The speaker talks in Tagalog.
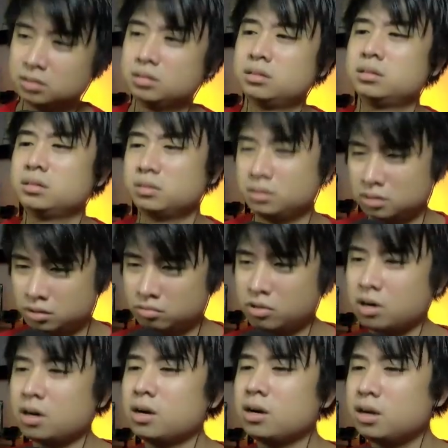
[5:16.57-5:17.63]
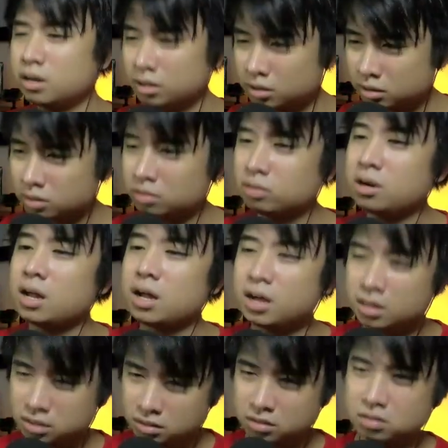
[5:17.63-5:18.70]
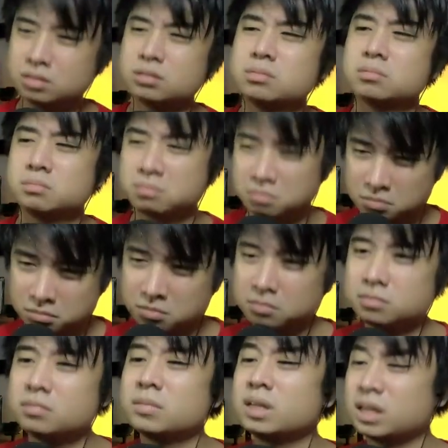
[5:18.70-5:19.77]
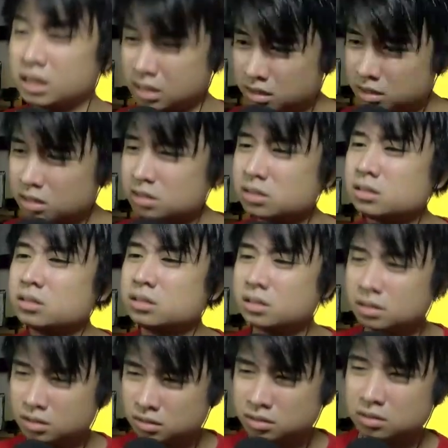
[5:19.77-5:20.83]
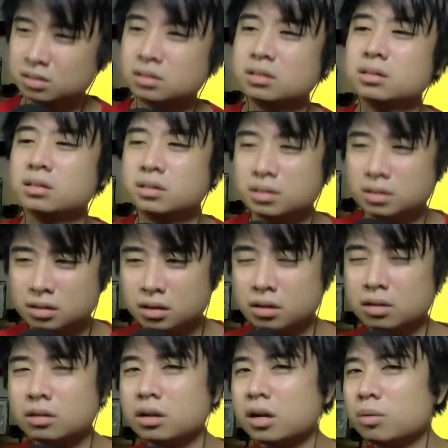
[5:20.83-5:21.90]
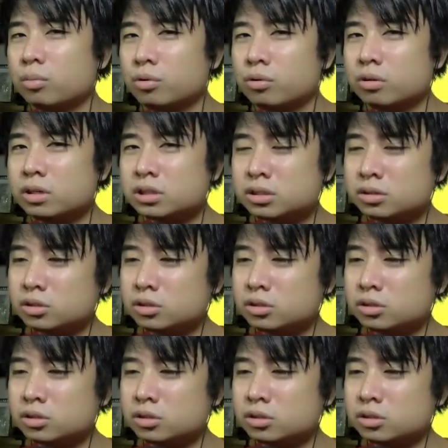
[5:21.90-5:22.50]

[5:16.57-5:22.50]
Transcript: pangahawatan ng to lahat Nakabakat ang nararanasan ng gambalat Ganda ng multis,